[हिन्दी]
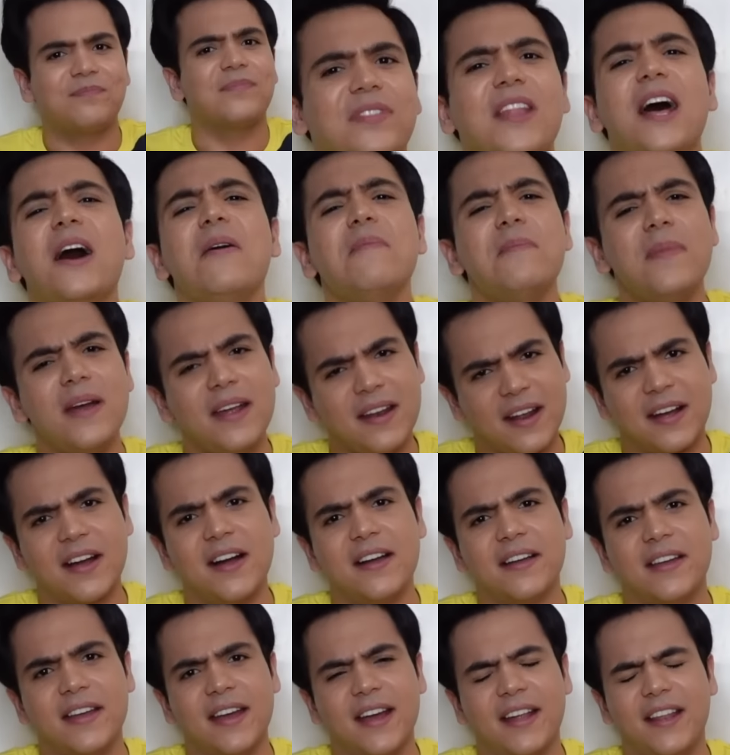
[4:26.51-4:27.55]
नाम में
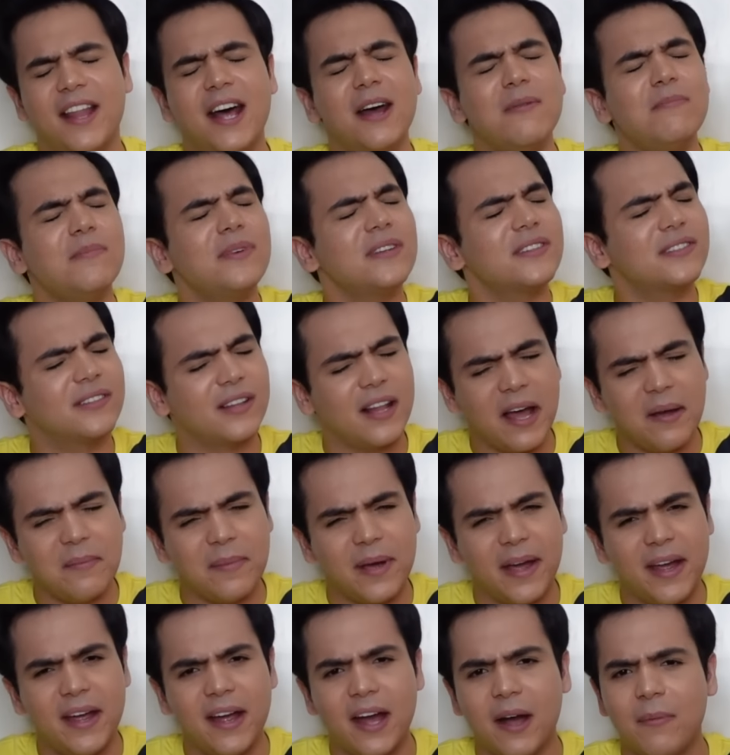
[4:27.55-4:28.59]
रखा क्या है नाम बस
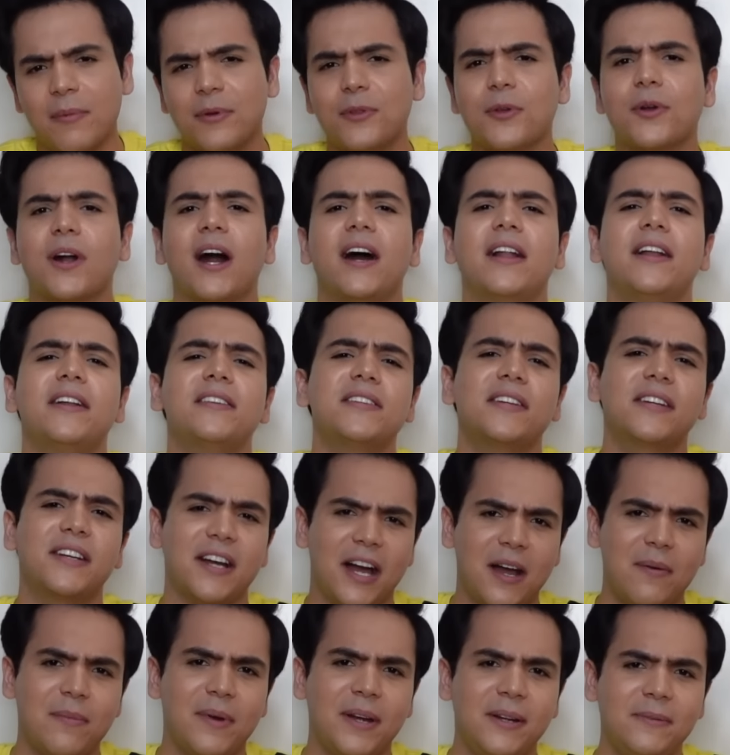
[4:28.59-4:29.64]
नाम है हमें तो खाने से
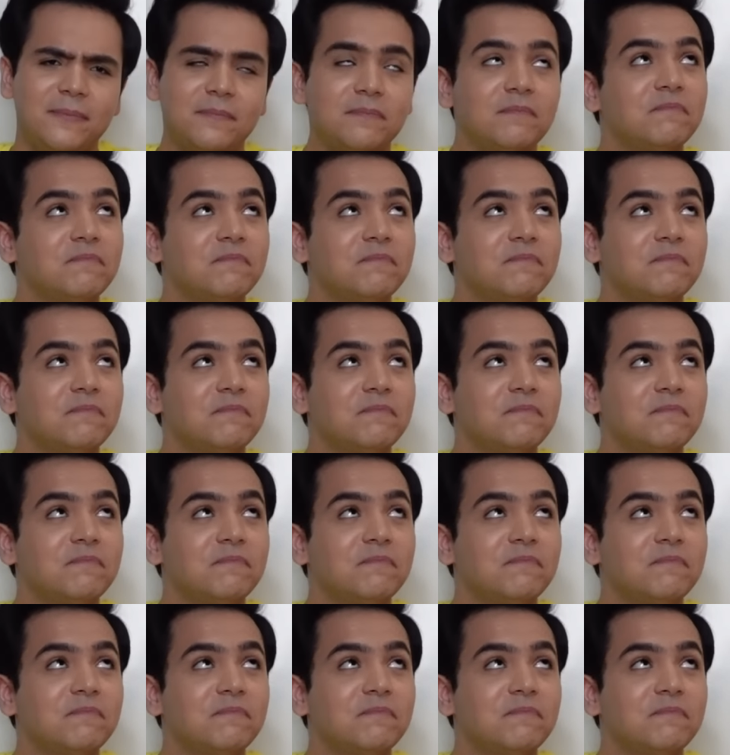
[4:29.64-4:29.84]
काम है